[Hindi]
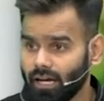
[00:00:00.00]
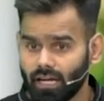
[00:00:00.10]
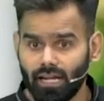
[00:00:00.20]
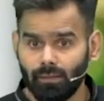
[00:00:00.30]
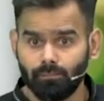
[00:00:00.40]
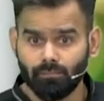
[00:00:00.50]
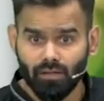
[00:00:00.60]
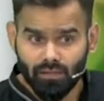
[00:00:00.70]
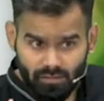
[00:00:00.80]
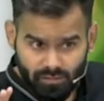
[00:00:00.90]
अगर आप
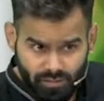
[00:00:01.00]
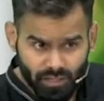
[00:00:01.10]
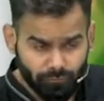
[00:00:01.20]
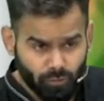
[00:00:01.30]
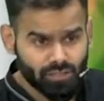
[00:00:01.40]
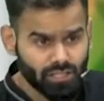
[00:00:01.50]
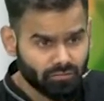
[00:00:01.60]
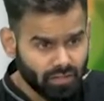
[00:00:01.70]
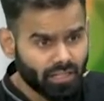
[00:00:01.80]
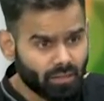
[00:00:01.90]
सिर्फ और
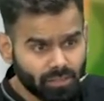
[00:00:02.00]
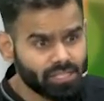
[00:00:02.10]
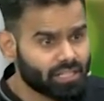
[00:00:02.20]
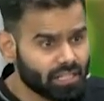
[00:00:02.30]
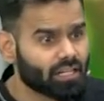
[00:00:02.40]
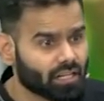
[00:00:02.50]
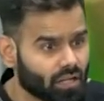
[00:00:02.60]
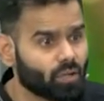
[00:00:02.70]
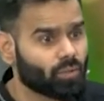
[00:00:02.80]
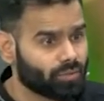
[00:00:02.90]
सिर्फ इंटरमीडिएट क्लियर
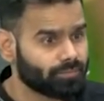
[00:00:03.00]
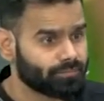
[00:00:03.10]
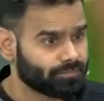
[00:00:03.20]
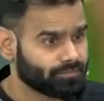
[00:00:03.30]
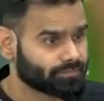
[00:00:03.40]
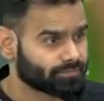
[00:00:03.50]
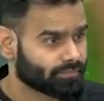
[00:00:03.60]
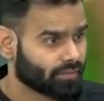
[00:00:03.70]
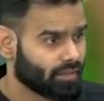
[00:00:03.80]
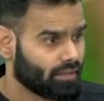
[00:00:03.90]
कर लो
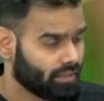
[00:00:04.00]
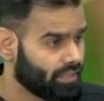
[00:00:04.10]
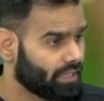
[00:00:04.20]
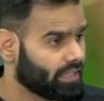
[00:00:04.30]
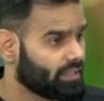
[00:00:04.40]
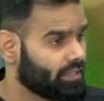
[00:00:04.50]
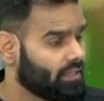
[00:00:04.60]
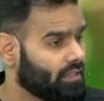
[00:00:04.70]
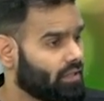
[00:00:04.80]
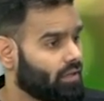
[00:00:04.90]
ठीक है
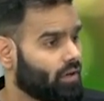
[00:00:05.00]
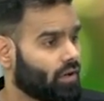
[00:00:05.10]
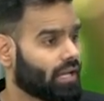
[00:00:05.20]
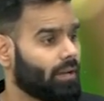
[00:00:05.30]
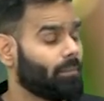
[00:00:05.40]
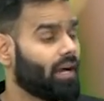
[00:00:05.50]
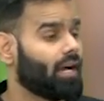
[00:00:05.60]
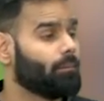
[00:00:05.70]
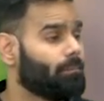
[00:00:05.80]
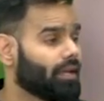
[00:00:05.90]
और आप
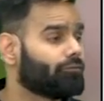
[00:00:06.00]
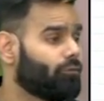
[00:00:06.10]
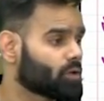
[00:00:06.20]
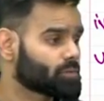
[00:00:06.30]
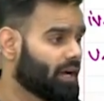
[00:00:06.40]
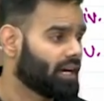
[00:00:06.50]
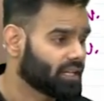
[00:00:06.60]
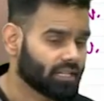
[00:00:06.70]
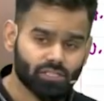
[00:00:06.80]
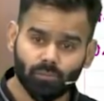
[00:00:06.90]
बिग फोर्स में
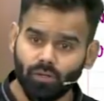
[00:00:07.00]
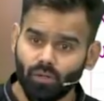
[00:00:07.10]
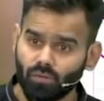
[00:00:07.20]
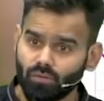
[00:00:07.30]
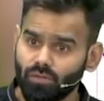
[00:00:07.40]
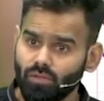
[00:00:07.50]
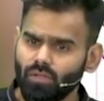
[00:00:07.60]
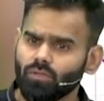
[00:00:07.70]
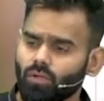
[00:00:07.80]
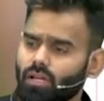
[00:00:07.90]
आर्टिकल चिप करो
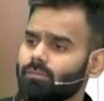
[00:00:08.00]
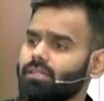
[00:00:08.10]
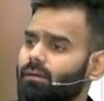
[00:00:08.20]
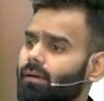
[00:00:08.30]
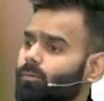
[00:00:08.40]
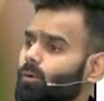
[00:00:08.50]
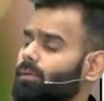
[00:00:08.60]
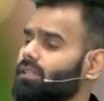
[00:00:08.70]
तो कम से कम आपको